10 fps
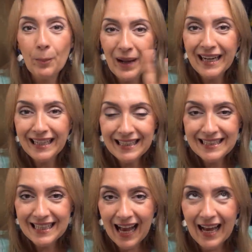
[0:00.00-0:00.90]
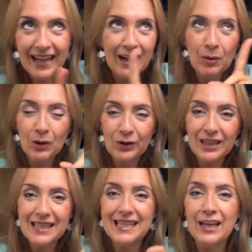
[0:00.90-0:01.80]
per iniziare, quello di
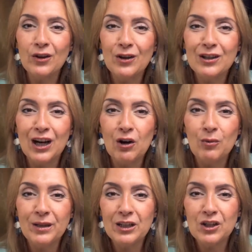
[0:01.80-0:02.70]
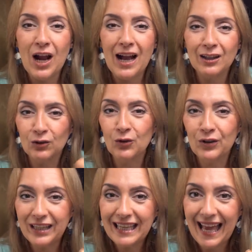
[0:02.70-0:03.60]
disegno è già
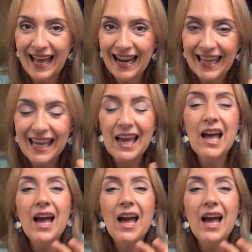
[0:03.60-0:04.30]
cominciato ieri,